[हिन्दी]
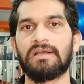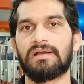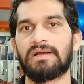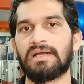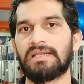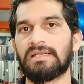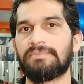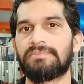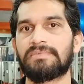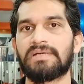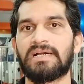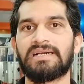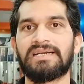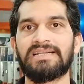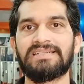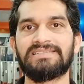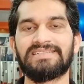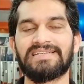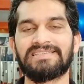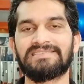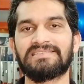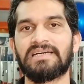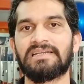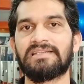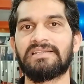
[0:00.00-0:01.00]
करीब थर्टी
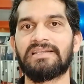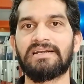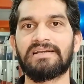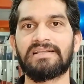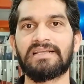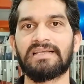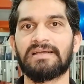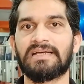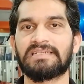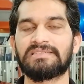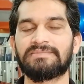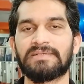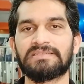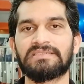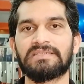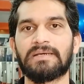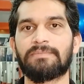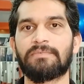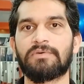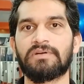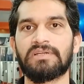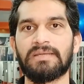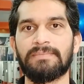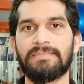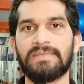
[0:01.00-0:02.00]
सिक्स हंड्रेड के आसपास
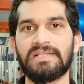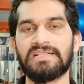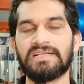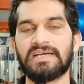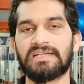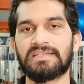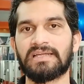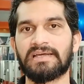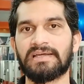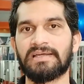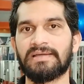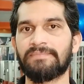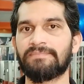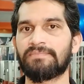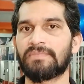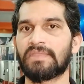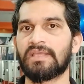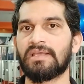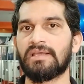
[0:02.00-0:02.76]
आपको ये मिल जाता है